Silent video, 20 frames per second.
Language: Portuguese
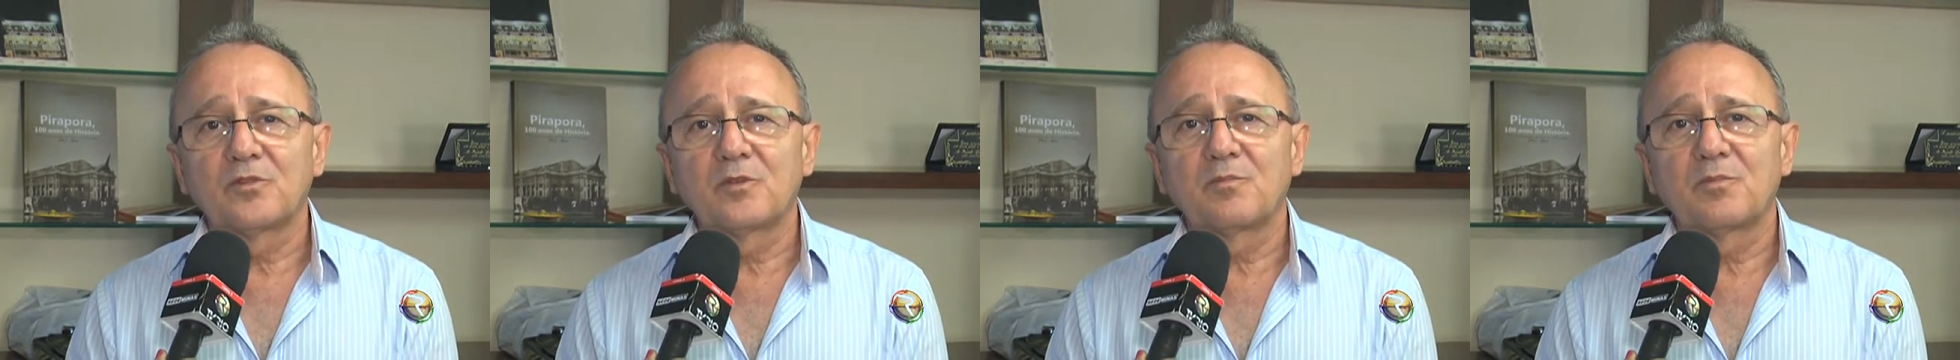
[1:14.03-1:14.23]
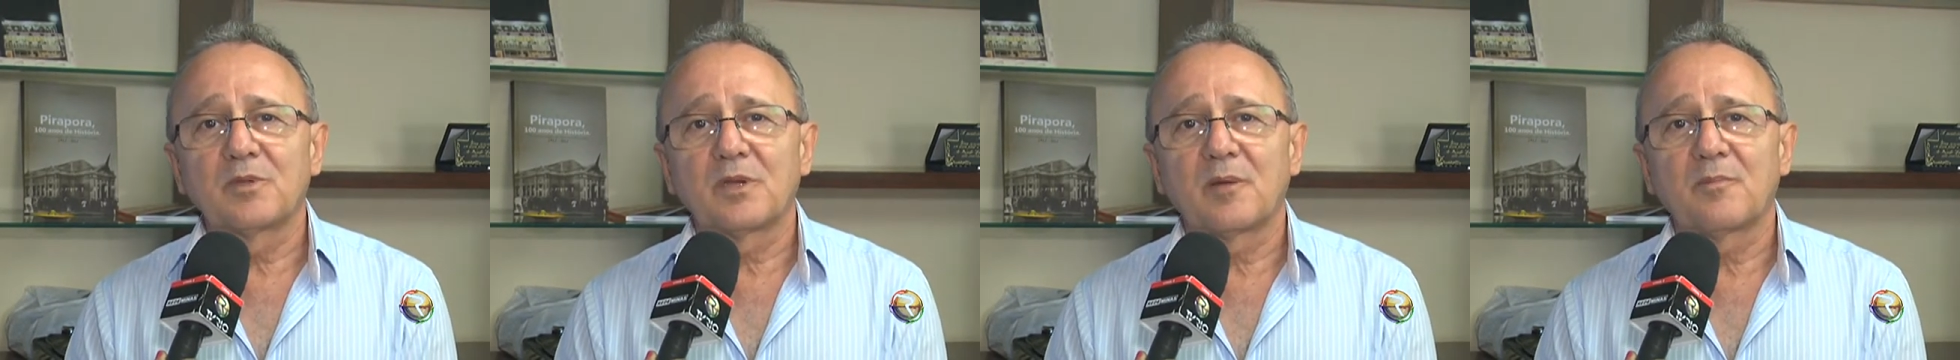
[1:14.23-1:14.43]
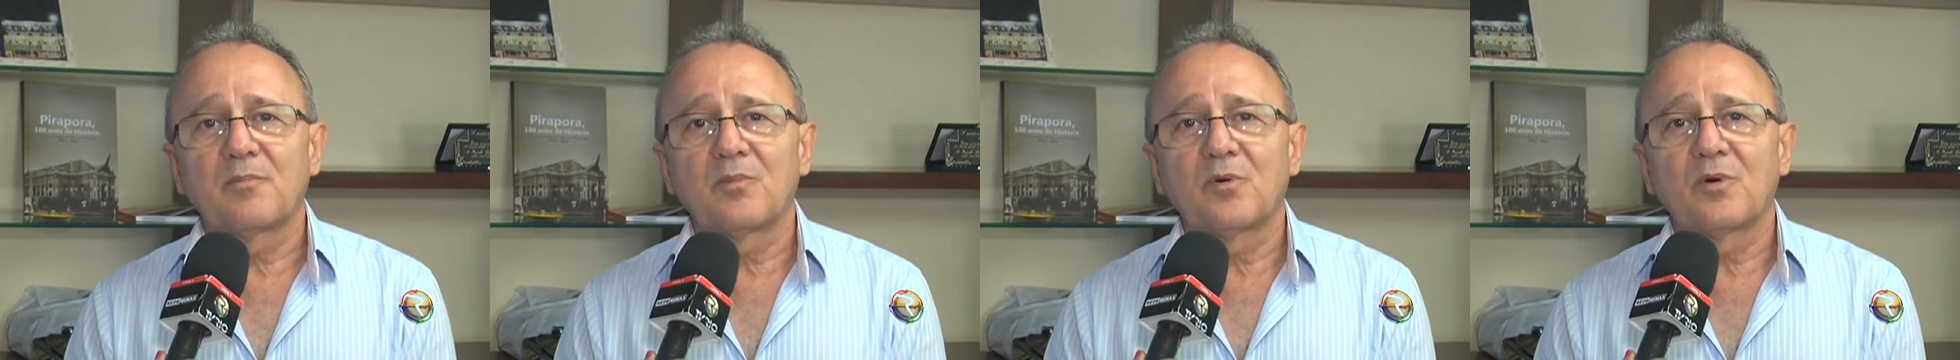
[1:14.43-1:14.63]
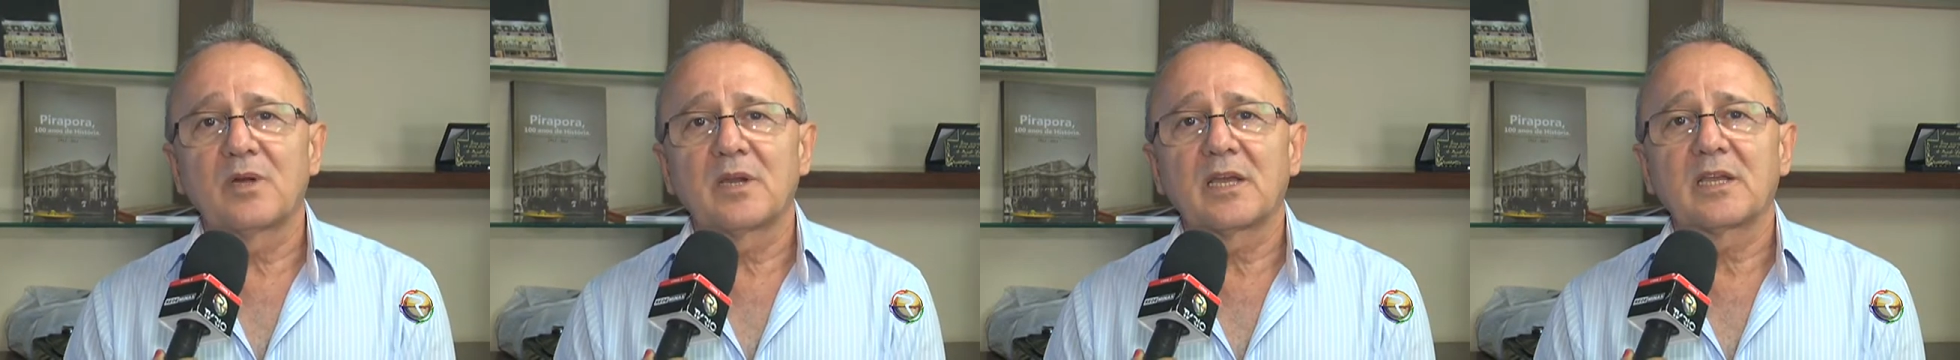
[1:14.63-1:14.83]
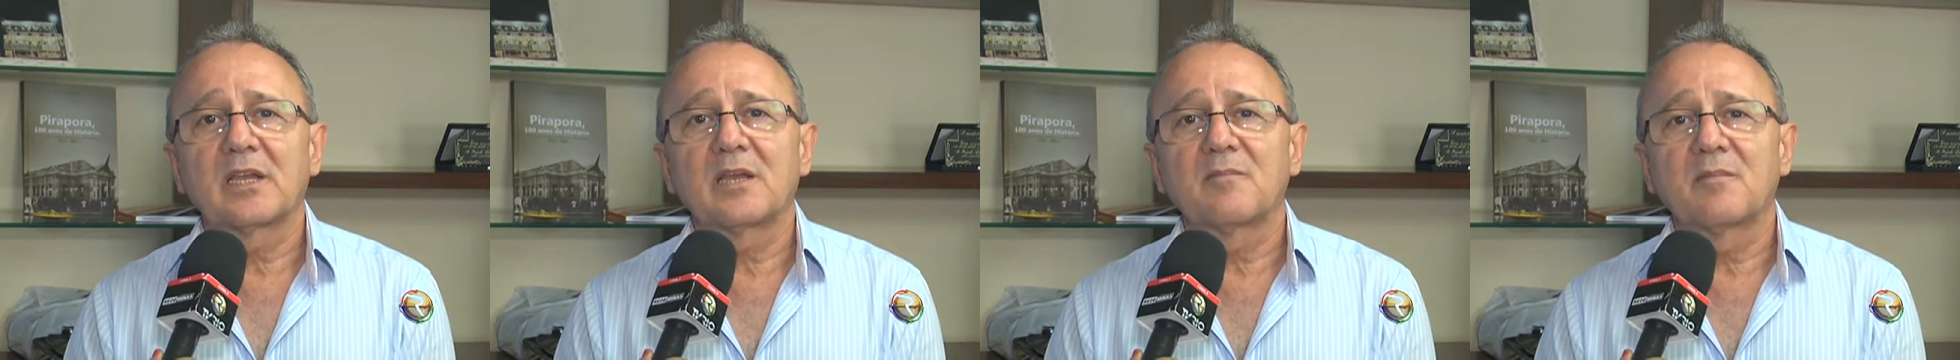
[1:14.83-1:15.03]
de
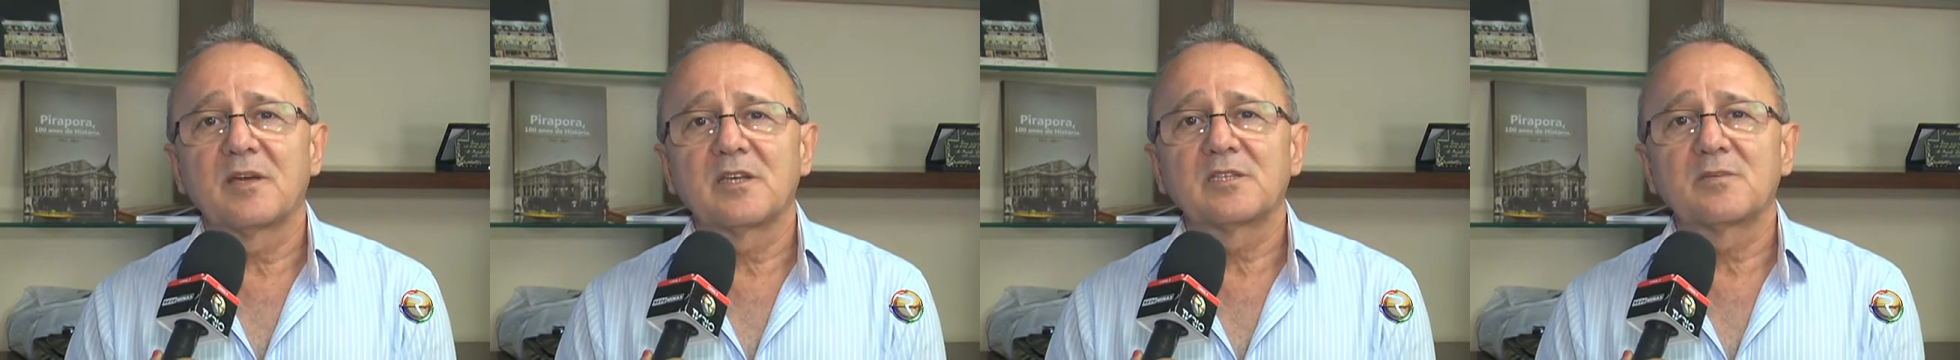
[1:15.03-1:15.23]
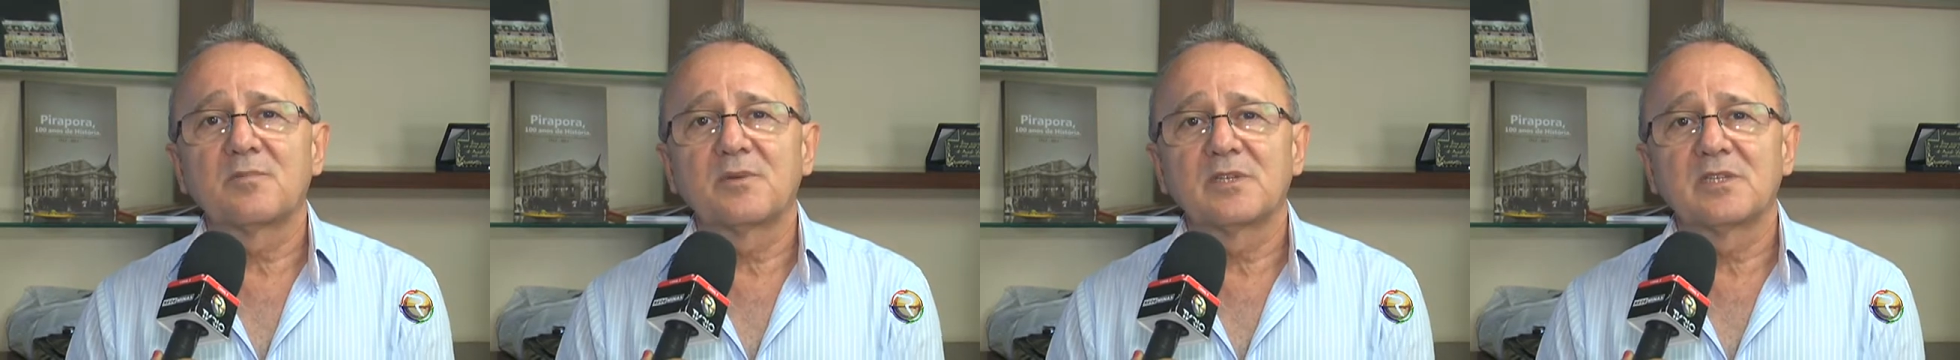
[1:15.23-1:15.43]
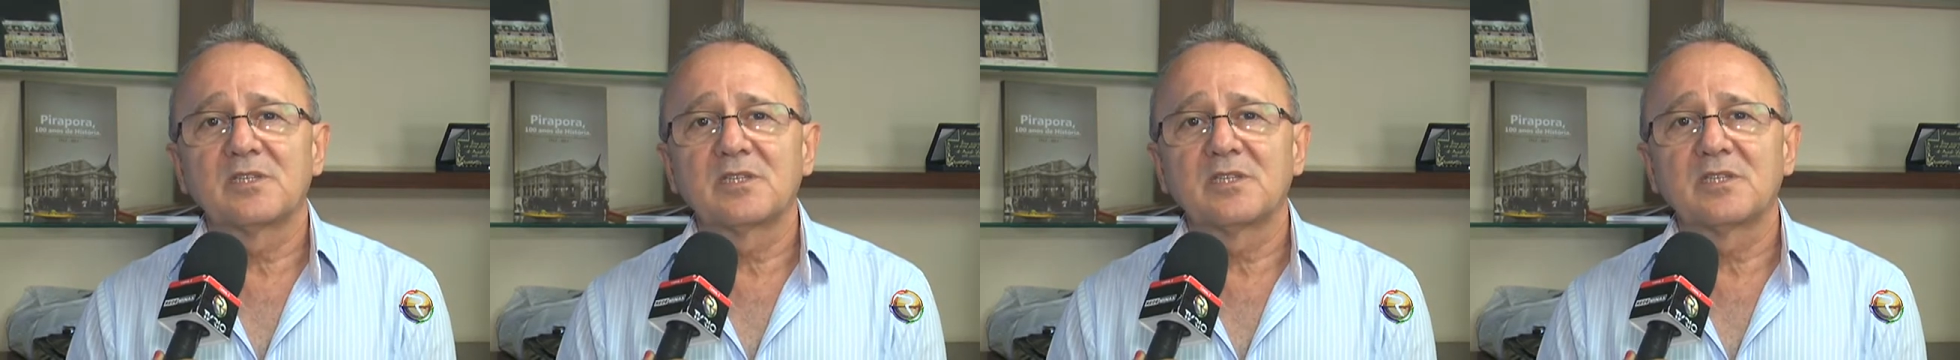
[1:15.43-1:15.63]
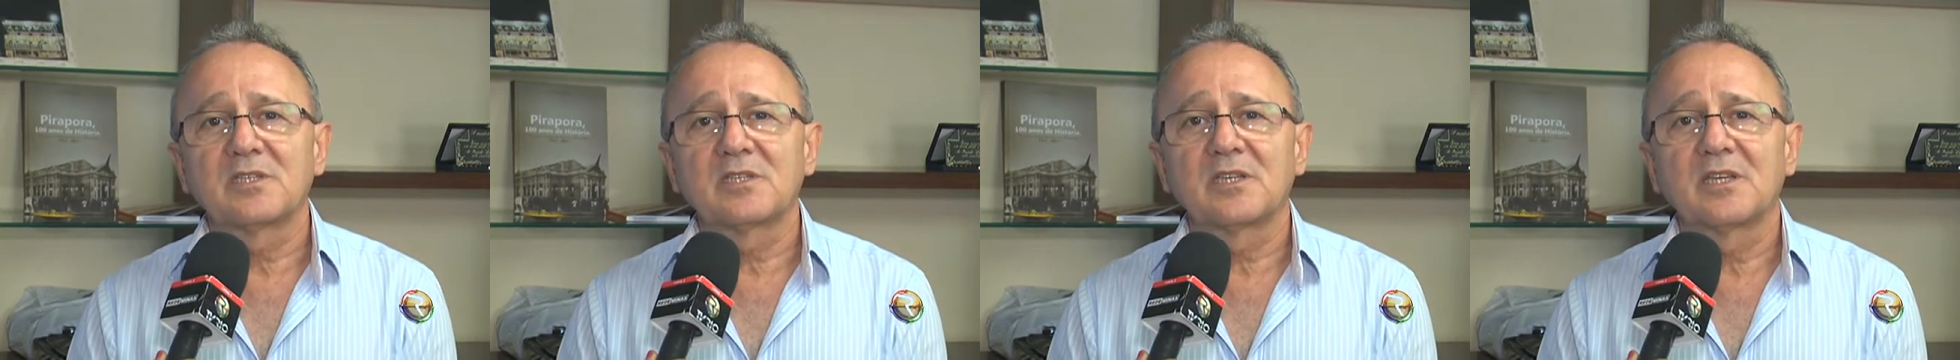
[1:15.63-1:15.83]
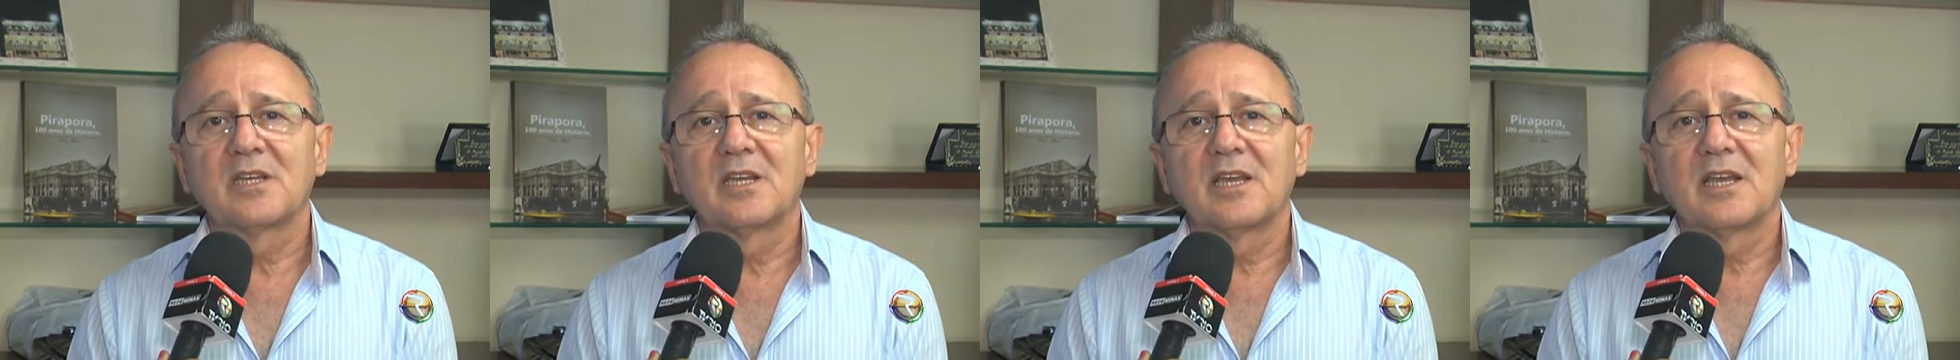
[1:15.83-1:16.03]
Pirapora, a quem mais
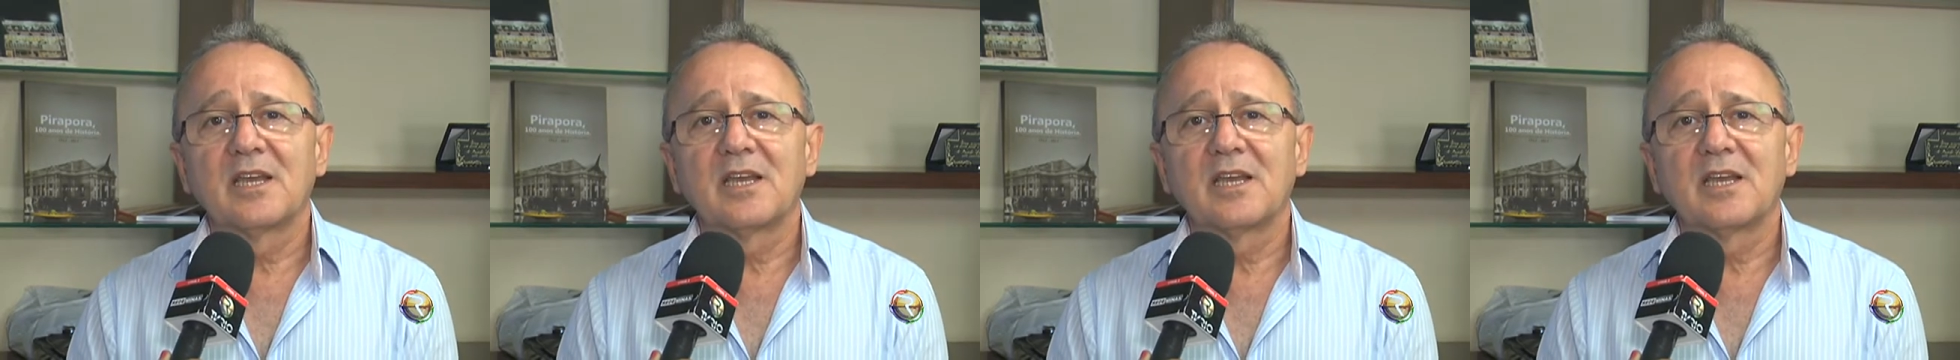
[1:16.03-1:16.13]
precisa,